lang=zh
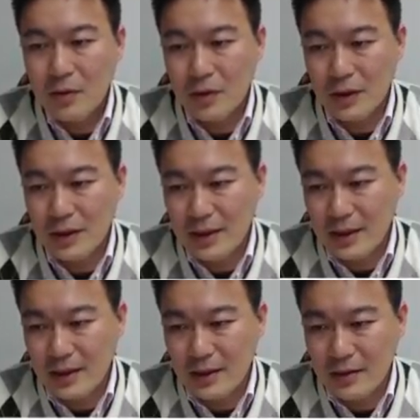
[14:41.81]
我的
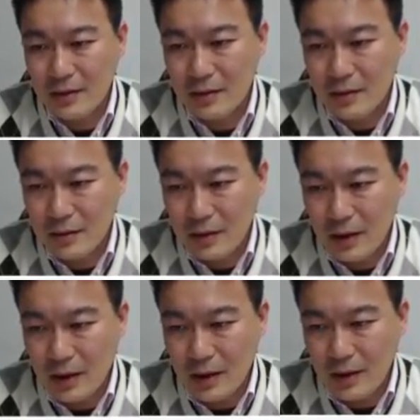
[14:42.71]
这个
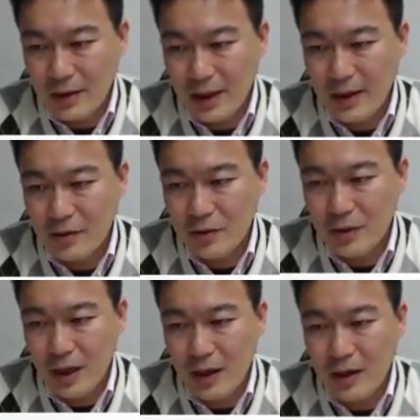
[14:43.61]
呃，k l
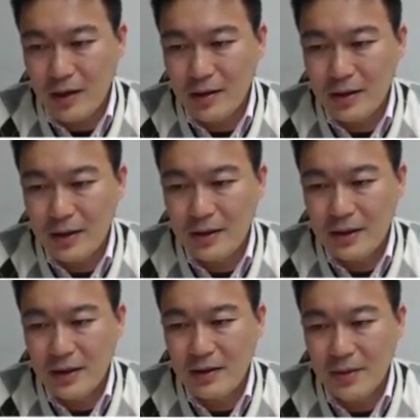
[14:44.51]
除以 r 跟
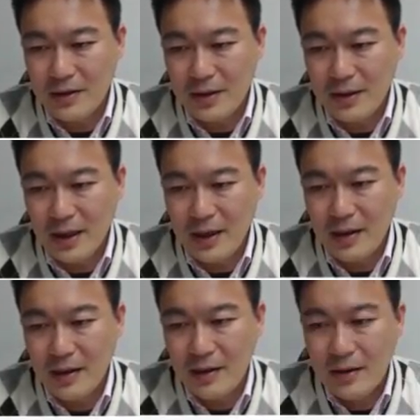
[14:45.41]
sigma c r